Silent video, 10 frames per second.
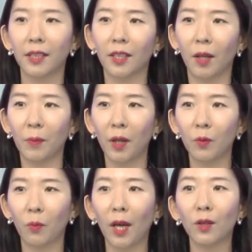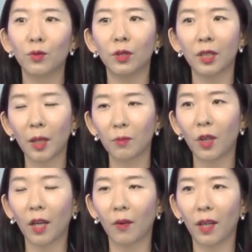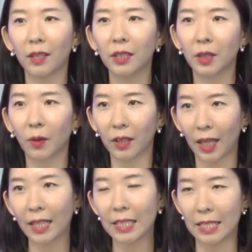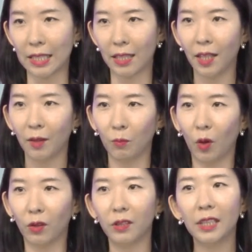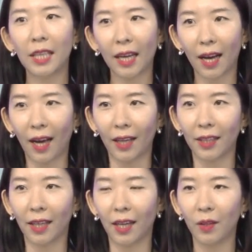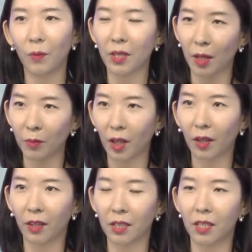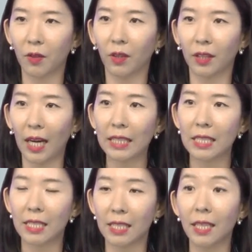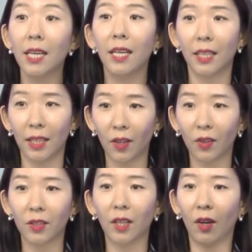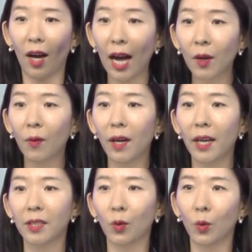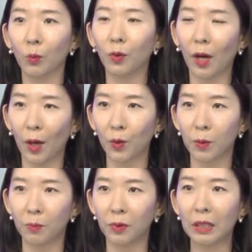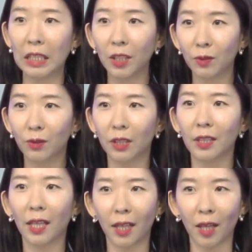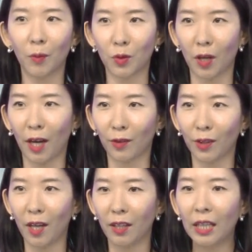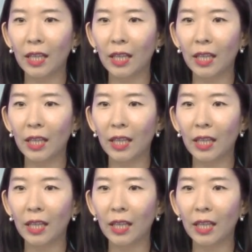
그러면 왜 굳이 생물학과를 지원을 하는지, 뭐 의대가 아니라 왜 생물학과를 지원을 하는지 이런 어, 학과에서 공부를 하고 싶은 이유를 생각해 보셔야 하고요.